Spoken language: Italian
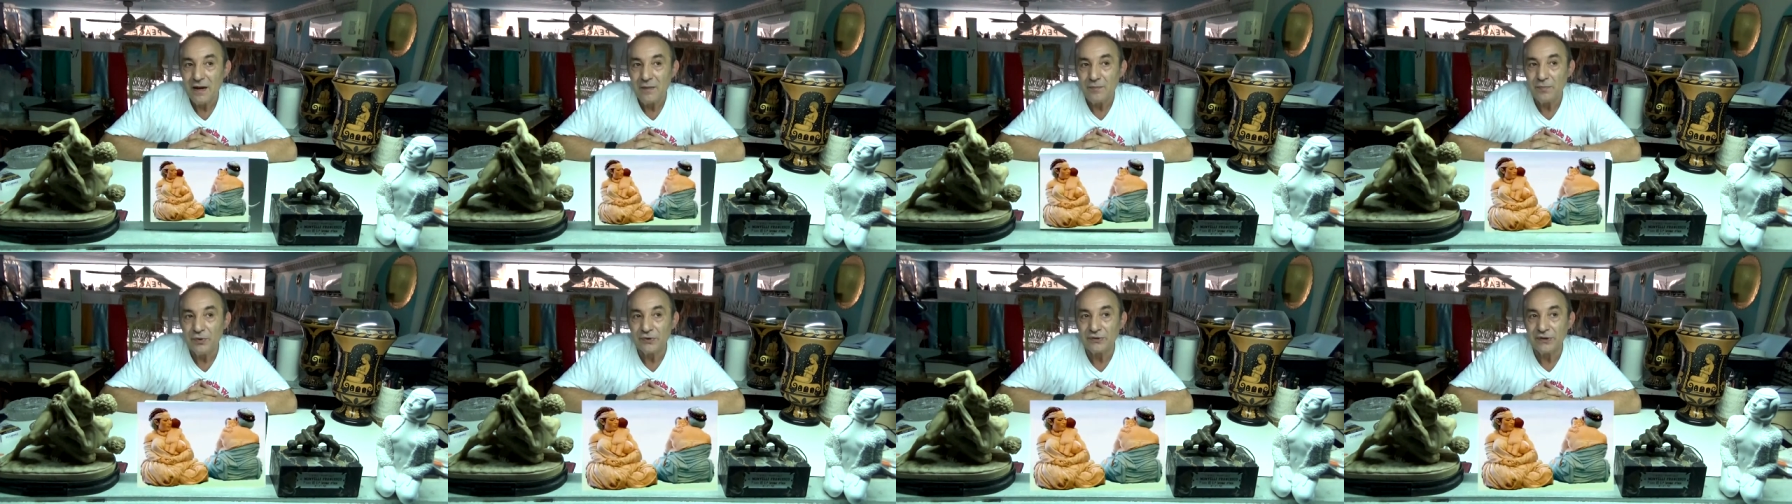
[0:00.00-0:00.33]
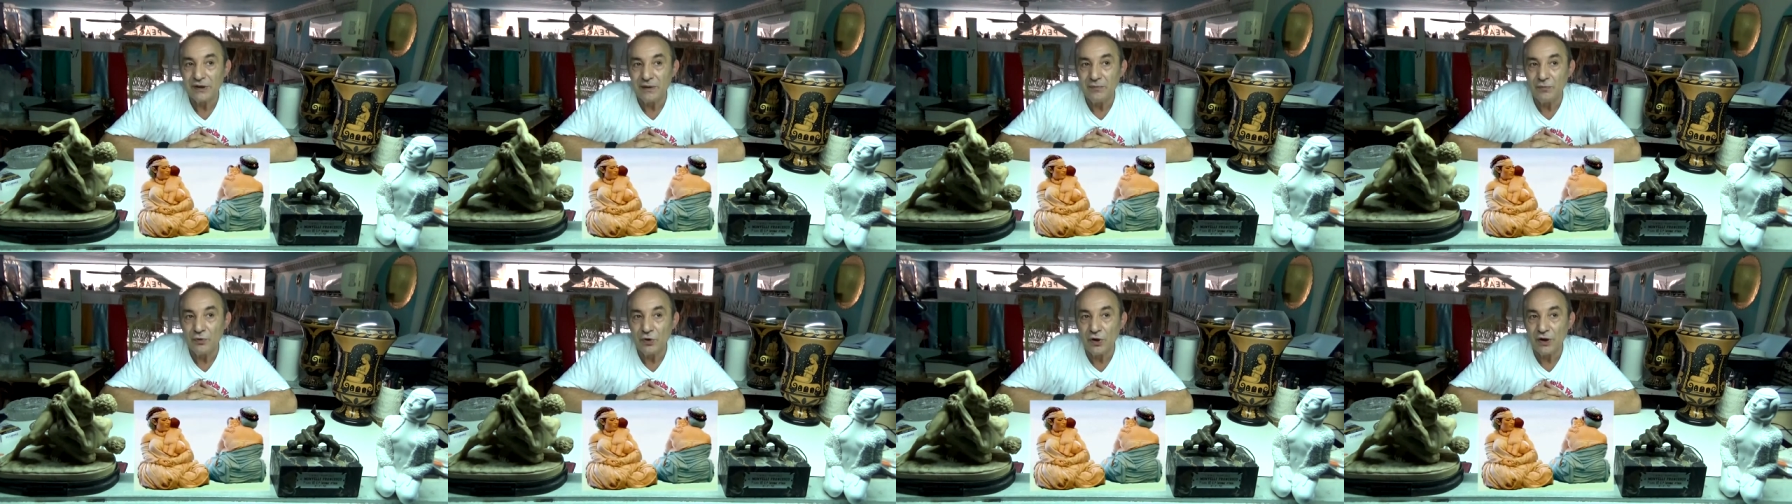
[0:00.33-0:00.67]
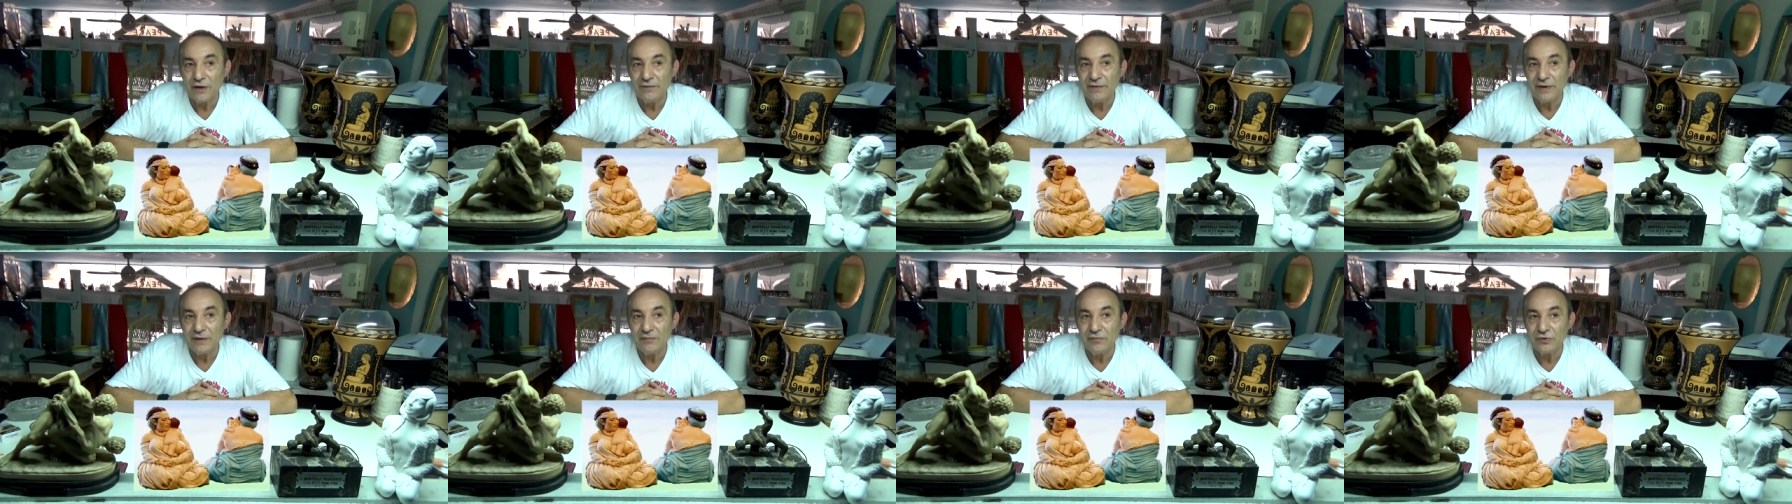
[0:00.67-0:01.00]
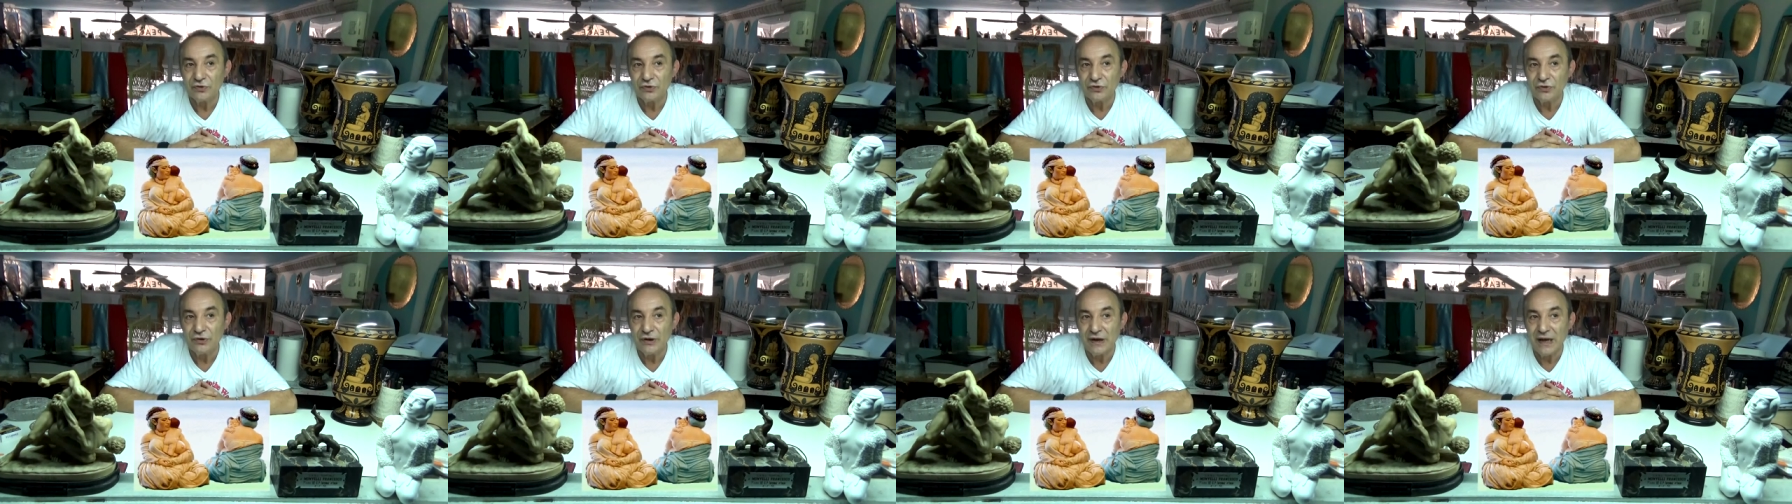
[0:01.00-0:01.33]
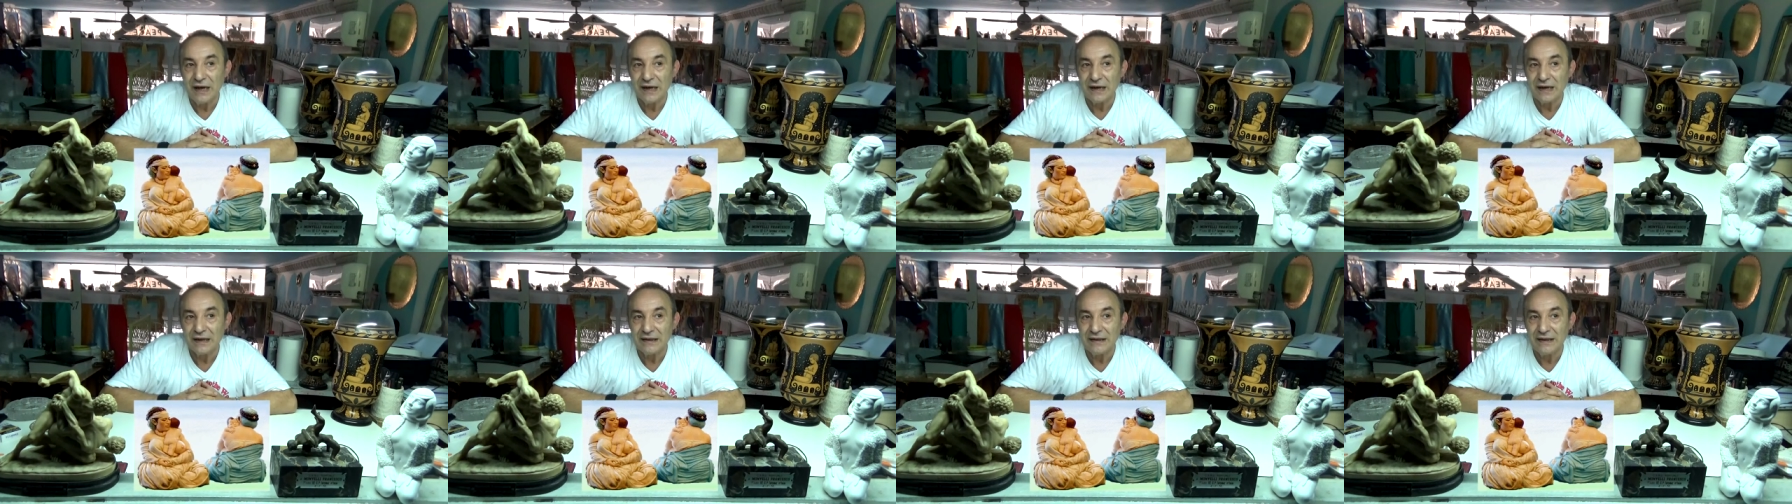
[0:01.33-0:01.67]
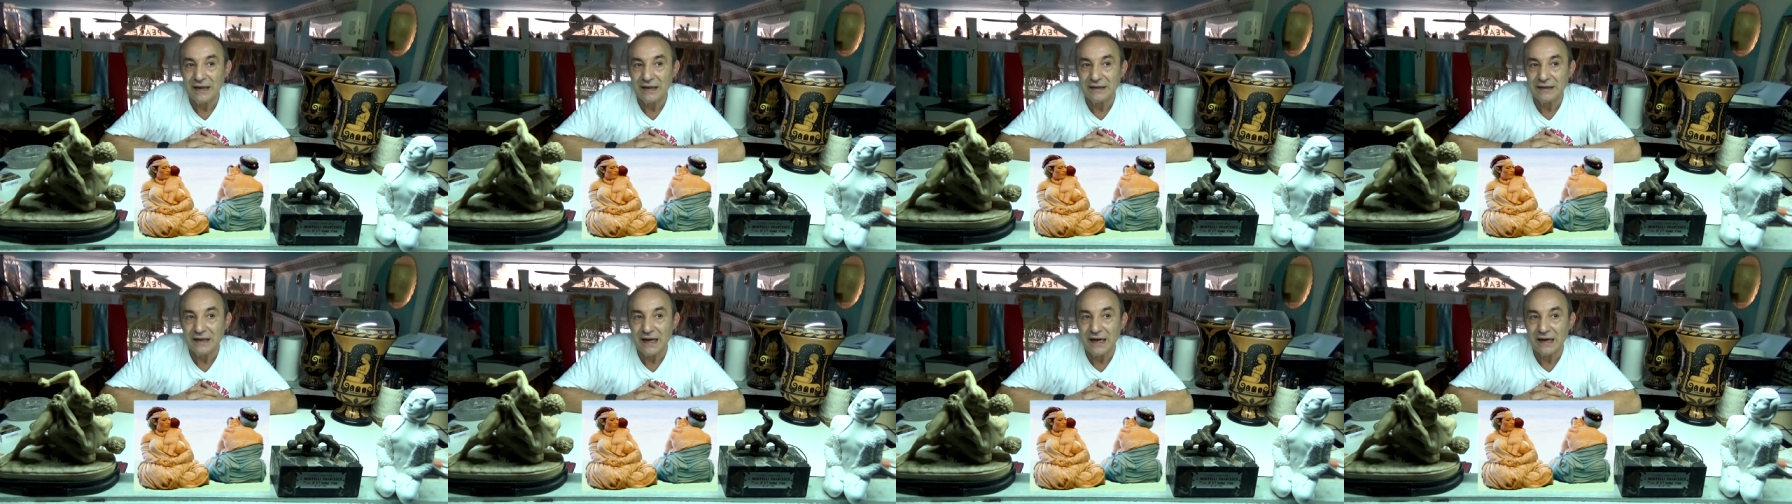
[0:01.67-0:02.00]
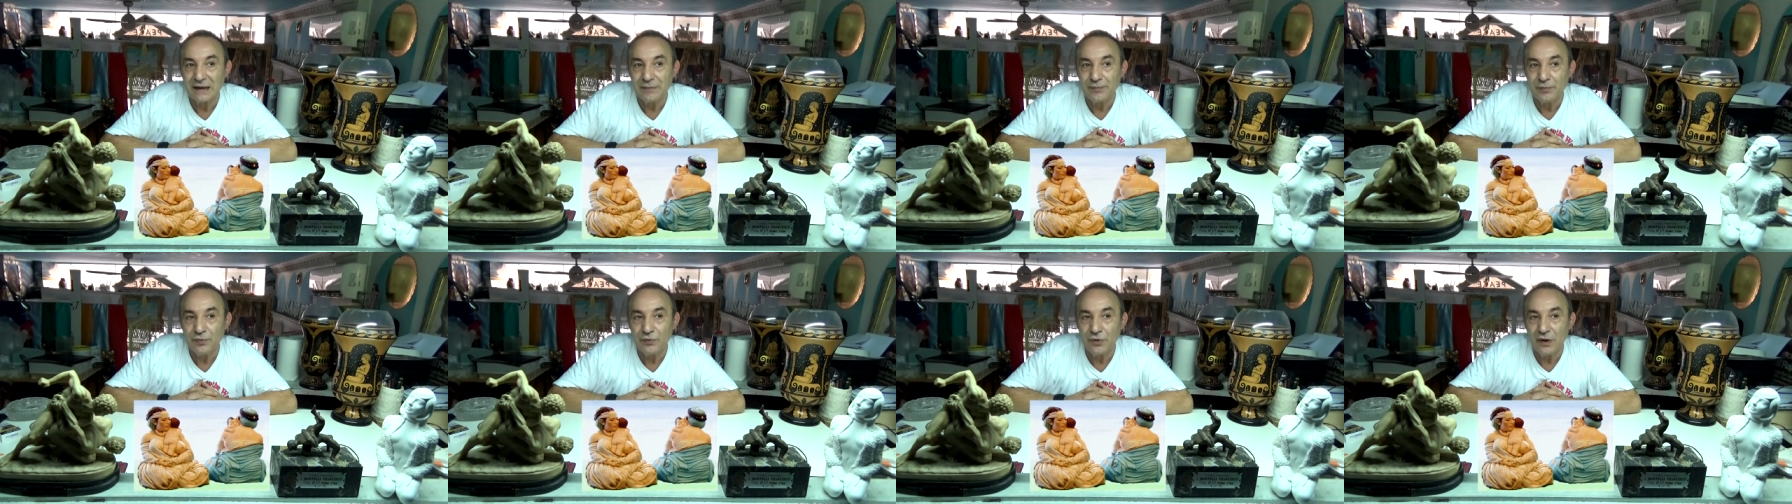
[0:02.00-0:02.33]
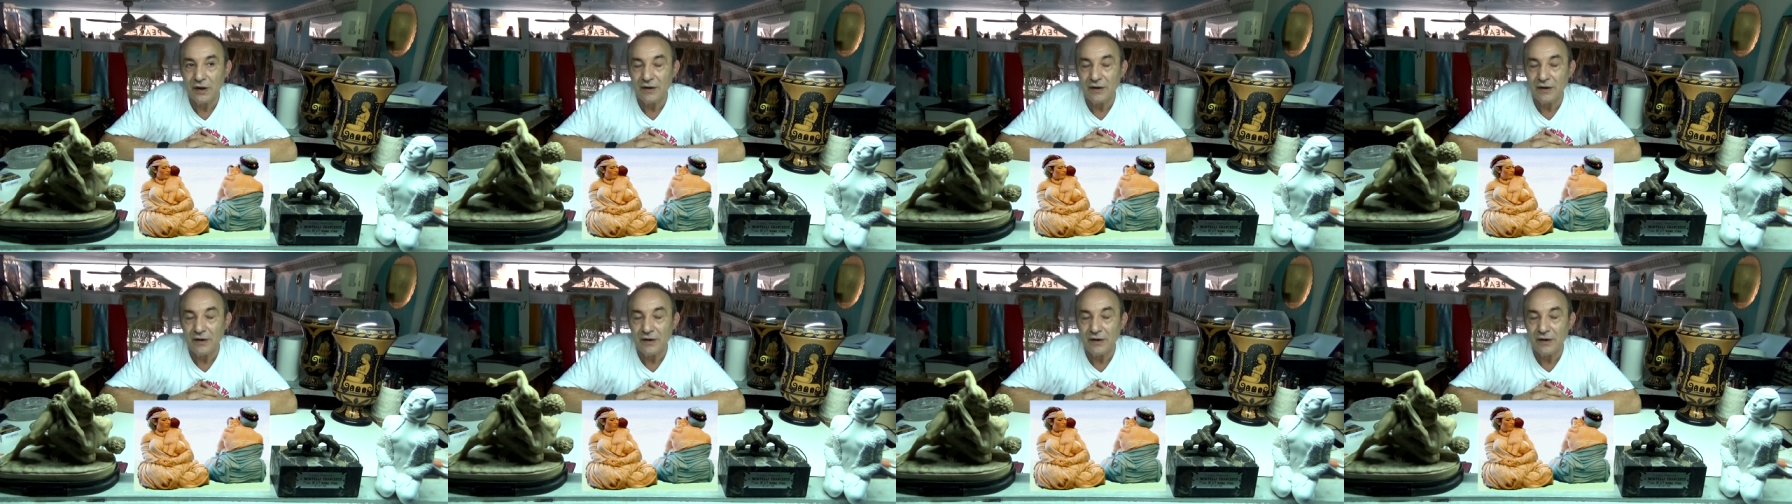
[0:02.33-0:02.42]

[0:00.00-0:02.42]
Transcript: potremmo non aver bisogno neanche di andare più